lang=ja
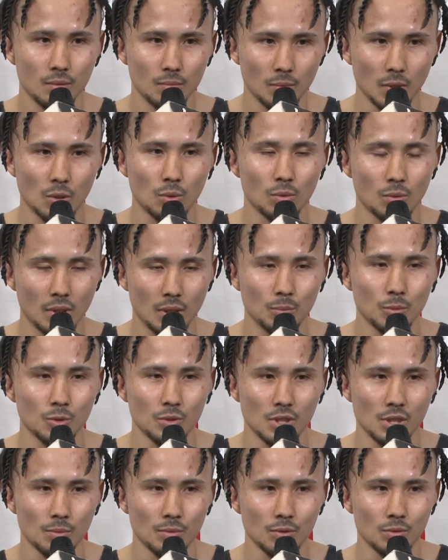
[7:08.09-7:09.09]
まあ、ここはも
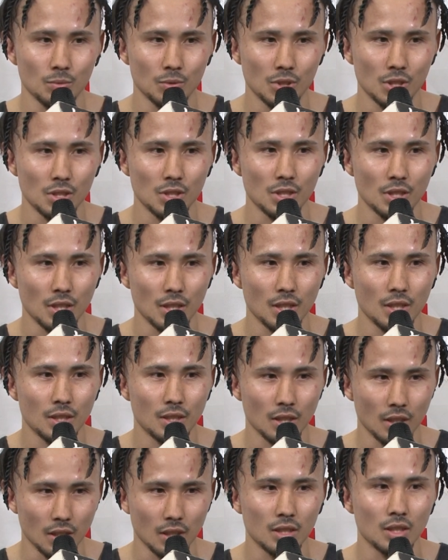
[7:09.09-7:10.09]
う自分を信じて
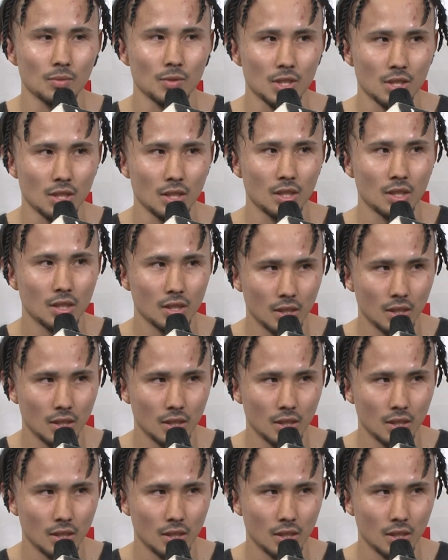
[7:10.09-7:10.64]
戦ってました。